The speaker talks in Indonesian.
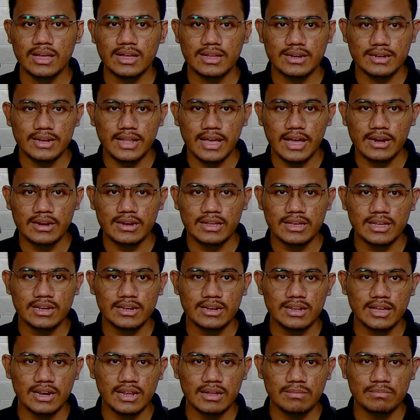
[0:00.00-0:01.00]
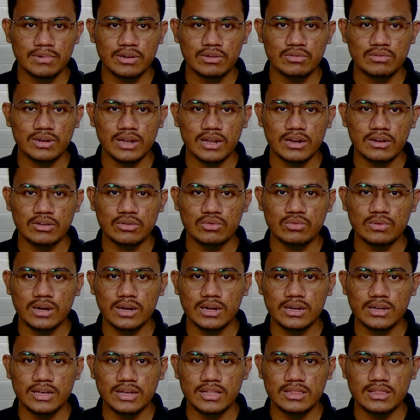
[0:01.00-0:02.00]
dan hindari penggunaan
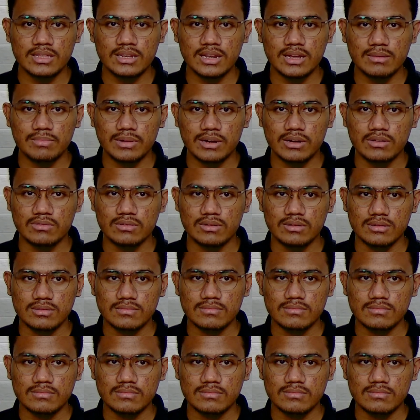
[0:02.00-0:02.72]
ruang yang tidak perlu.